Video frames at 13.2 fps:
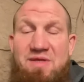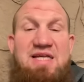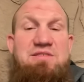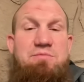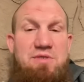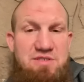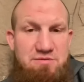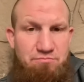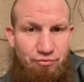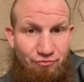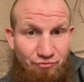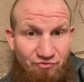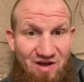Erstmal diesen
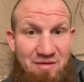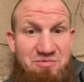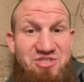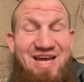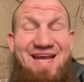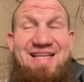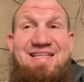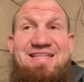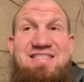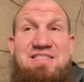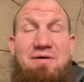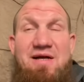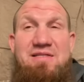Pullover habe ich Ende
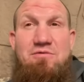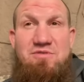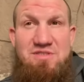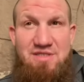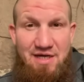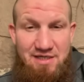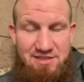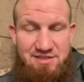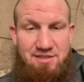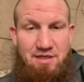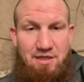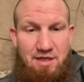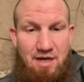
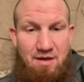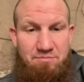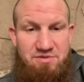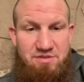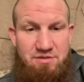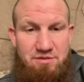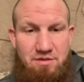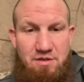2013 angehabt.